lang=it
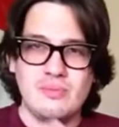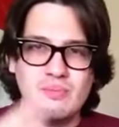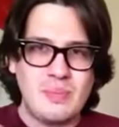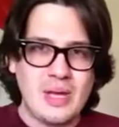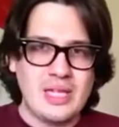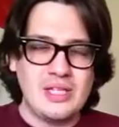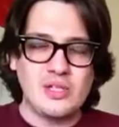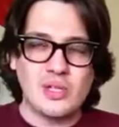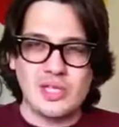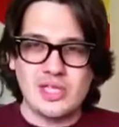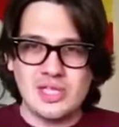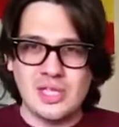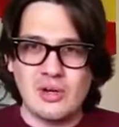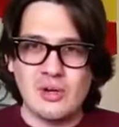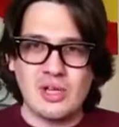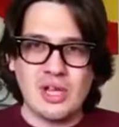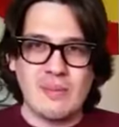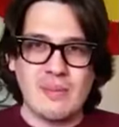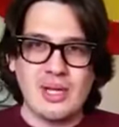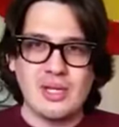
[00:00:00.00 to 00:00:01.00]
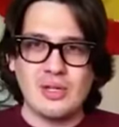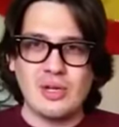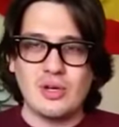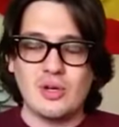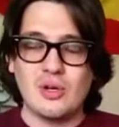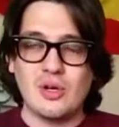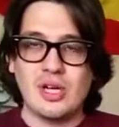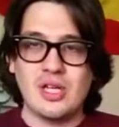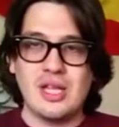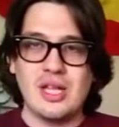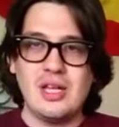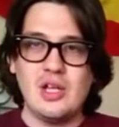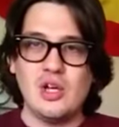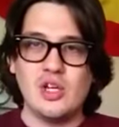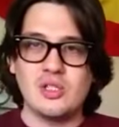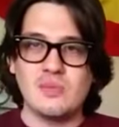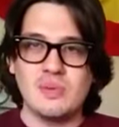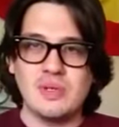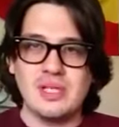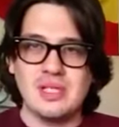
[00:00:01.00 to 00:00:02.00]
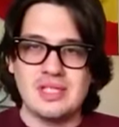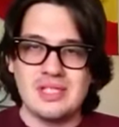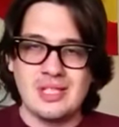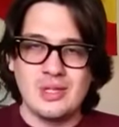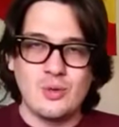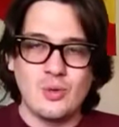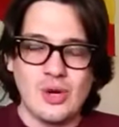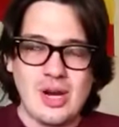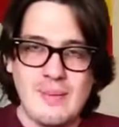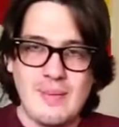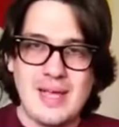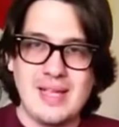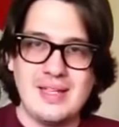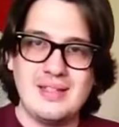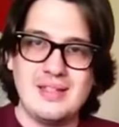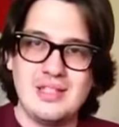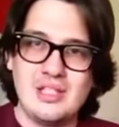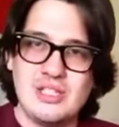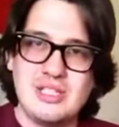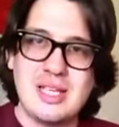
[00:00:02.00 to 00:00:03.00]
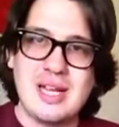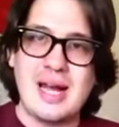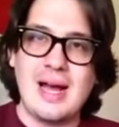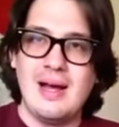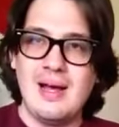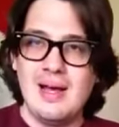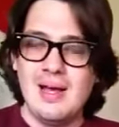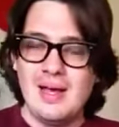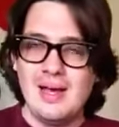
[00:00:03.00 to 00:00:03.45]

penso che stiano chiamando ancora degli ospiti, sicuramente ci sarà